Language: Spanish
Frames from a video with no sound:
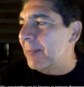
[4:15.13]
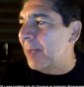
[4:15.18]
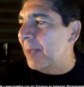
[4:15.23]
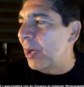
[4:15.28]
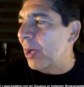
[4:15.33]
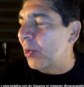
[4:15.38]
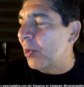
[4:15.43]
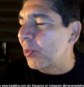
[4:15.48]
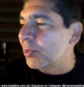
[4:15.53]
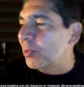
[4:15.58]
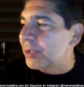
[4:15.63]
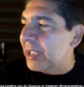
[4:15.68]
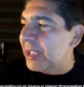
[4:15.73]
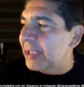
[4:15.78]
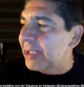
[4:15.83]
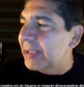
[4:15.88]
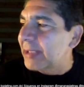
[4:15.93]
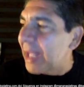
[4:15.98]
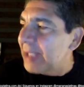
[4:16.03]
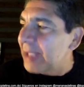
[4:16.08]
me lo
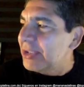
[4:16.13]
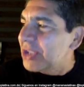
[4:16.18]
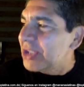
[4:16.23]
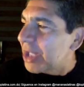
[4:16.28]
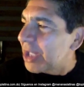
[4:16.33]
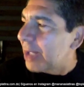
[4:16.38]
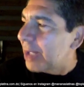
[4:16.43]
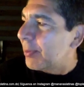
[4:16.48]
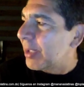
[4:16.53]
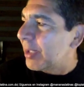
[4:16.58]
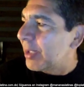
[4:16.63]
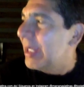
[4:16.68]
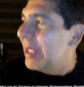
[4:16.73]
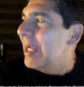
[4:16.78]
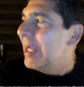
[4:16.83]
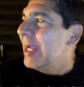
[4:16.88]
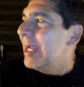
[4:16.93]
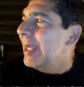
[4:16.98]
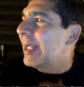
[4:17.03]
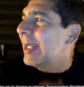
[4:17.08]
encontré tan chévere,
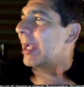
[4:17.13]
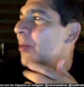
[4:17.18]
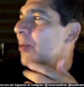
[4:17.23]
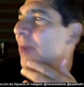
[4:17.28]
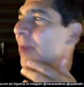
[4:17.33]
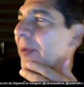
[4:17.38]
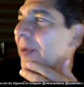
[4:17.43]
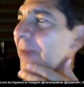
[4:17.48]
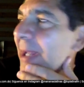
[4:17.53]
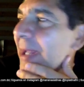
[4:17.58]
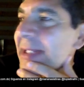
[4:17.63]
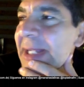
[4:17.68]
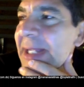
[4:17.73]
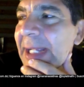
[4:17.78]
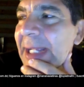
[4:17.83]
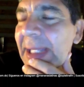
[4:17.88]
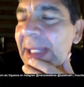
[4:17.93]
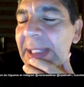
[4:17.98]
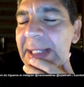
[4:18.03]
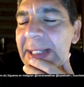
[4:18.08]
que es una frase
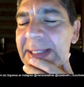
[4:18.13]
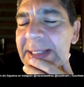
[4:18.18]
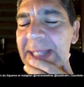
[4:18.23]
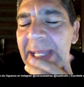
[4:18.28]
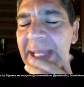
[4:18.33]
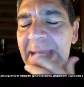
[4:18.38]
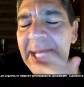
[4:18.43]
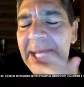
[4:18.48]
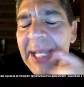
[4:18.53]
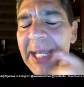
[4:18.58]
que dice,